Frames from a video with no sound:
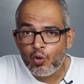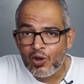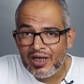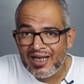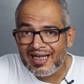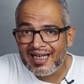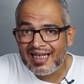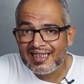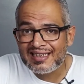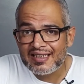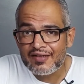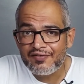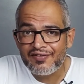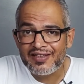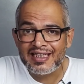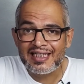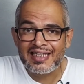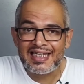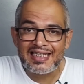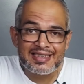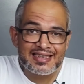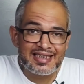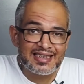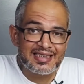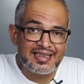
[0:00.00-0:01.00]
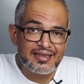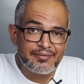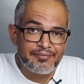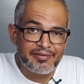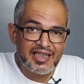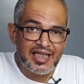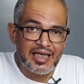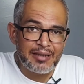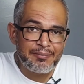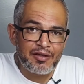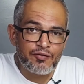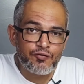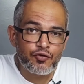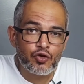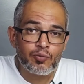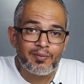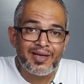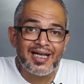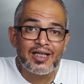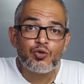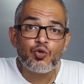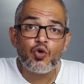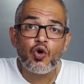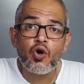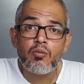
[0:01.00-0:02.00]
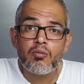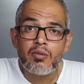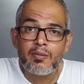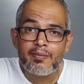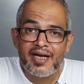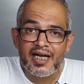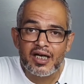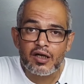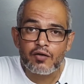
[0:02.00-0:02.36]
وللاسف ان ناس كتير بتعمل فورمات وهم